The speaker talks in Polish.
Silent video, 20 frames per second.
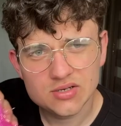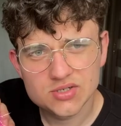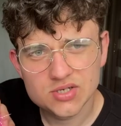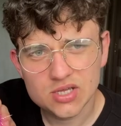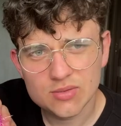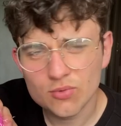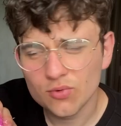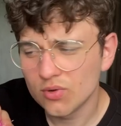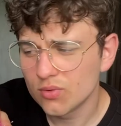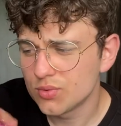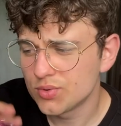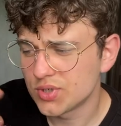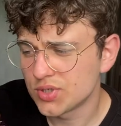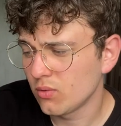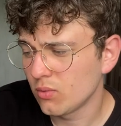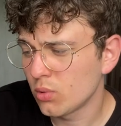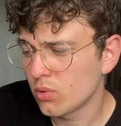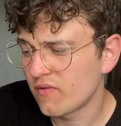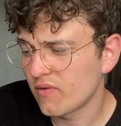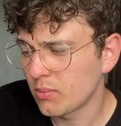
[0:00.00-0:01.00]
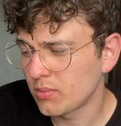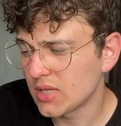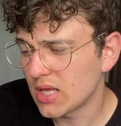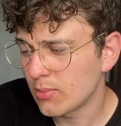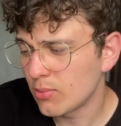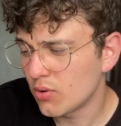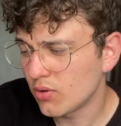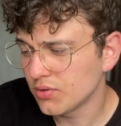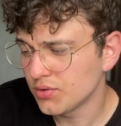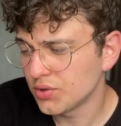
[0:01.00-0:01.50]
czyli mogą ruszać głowami na
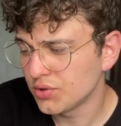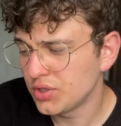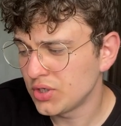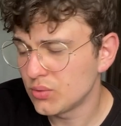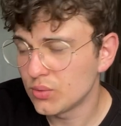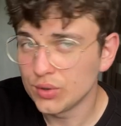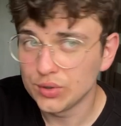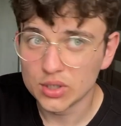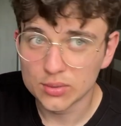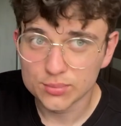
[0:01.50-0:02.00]
bok, do tyłu i do